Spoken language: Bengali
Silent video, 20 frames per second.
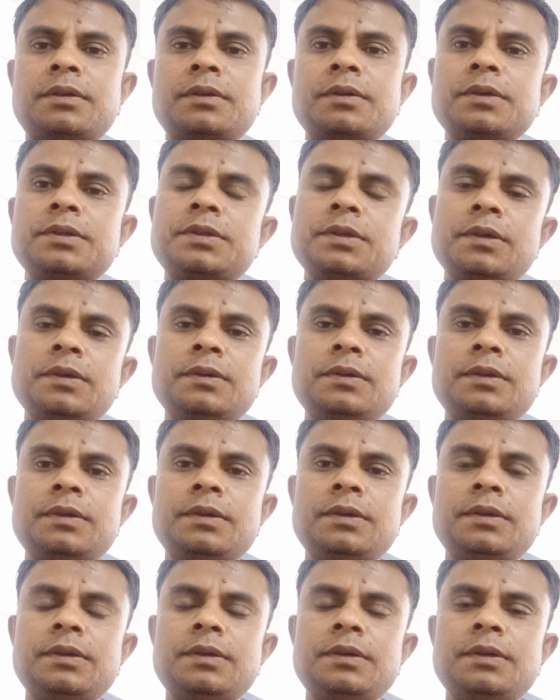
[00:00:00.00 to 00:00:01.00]
তো চলুন
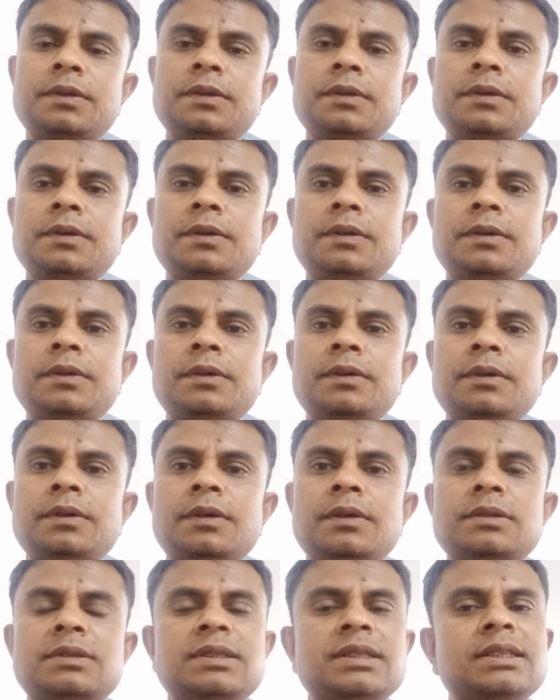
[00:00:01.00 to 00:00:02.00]

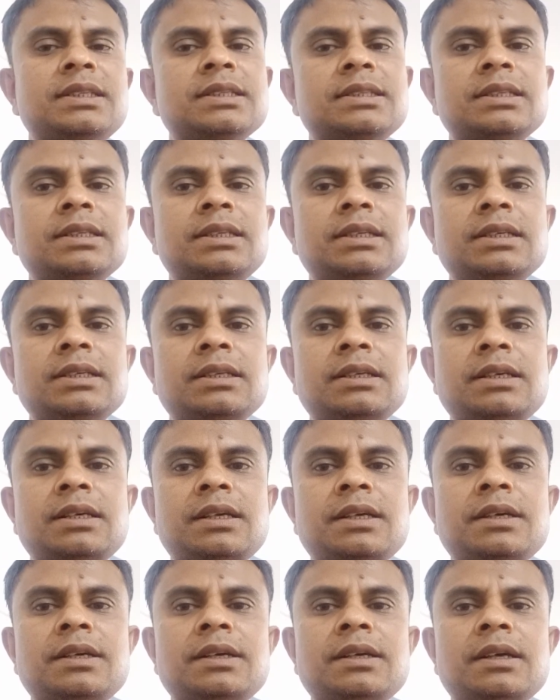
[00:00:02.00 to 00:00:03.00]
যেতে যেতে
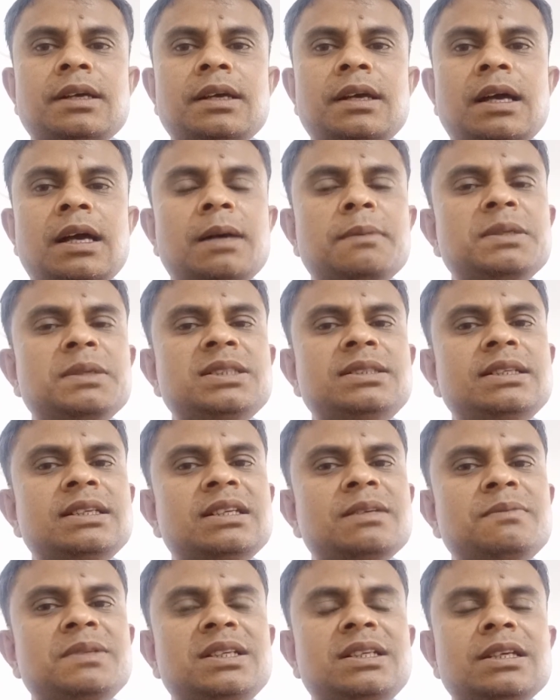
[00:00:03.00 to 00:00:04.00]
আমি
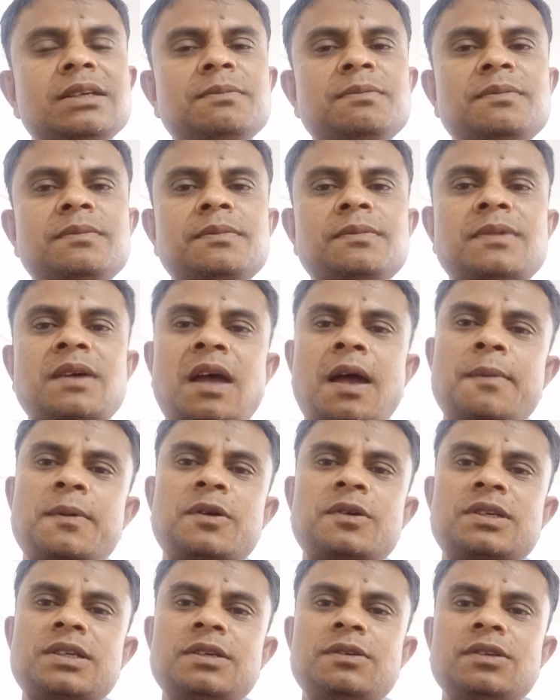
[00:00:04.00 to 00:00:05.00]
জিকে বিকে
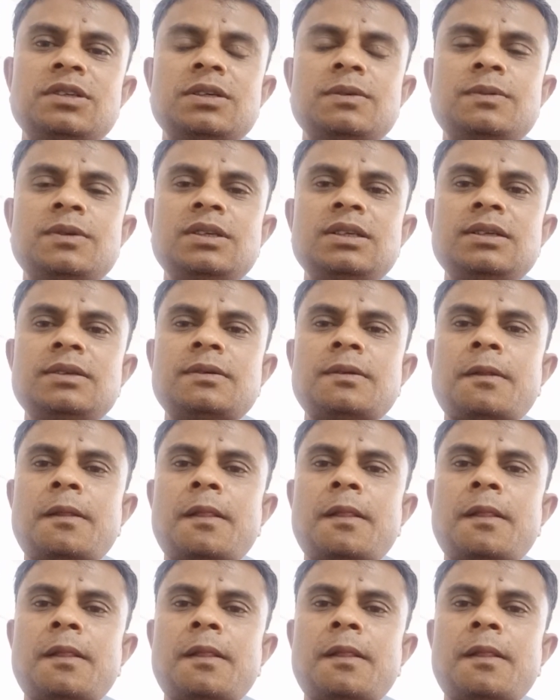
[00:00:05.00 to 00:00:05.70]
আবারও সেই কথা বলি